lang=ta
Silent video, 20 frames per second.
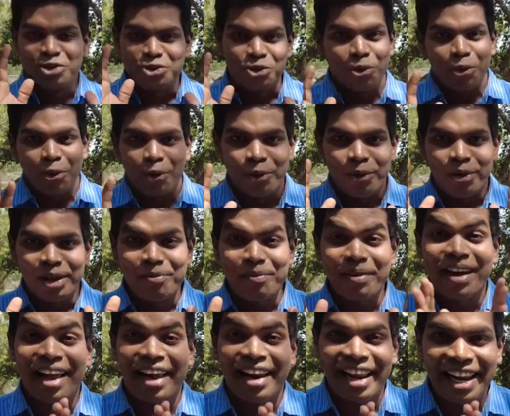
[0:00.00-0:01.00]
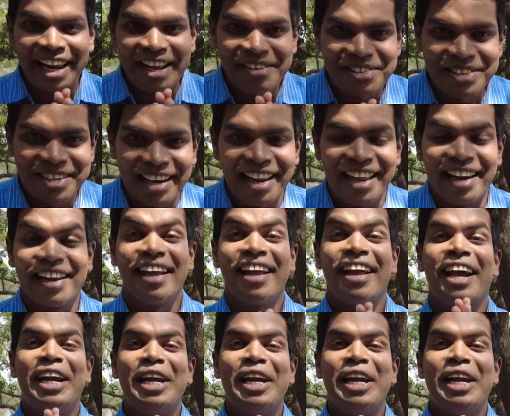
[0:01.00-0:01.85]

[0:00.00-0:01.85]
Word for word: ஸோ இது மாதிரி நிறைய விஷயங்கள் இருக்குது